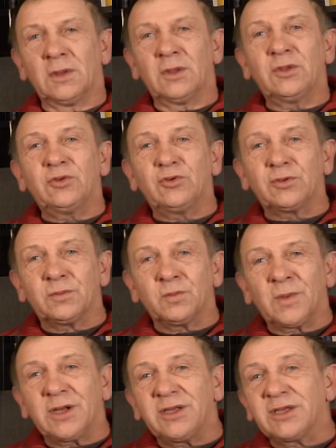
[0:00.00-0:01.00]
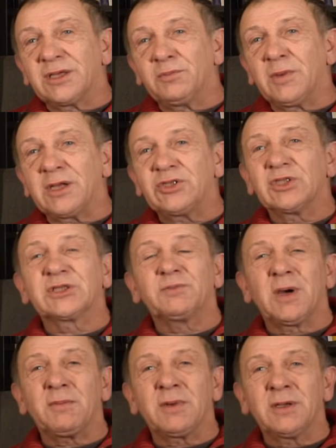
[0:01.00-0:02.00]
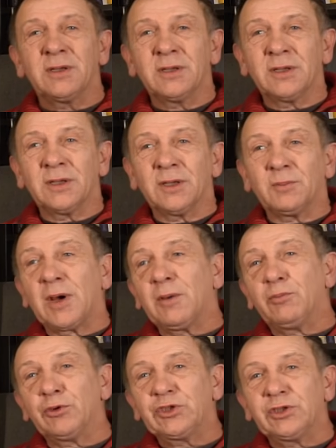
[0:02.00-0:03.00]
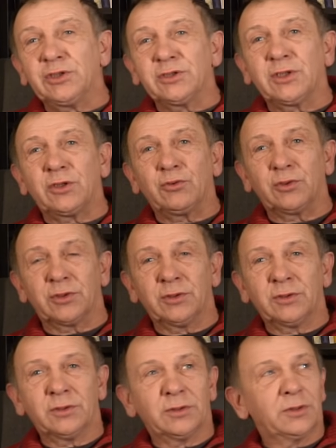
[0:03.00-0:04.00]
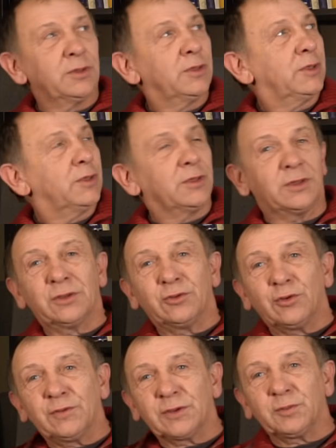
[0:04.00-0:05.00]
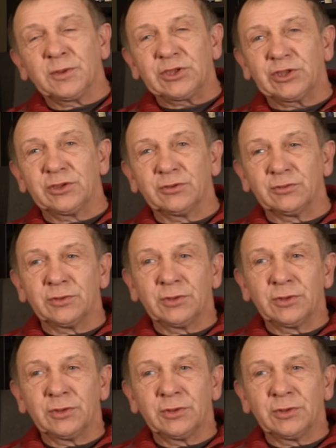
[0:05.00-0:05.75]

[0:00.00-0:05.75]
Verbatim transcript: Идет маленький мальчик с мамой по обочине дороги и ловит машину.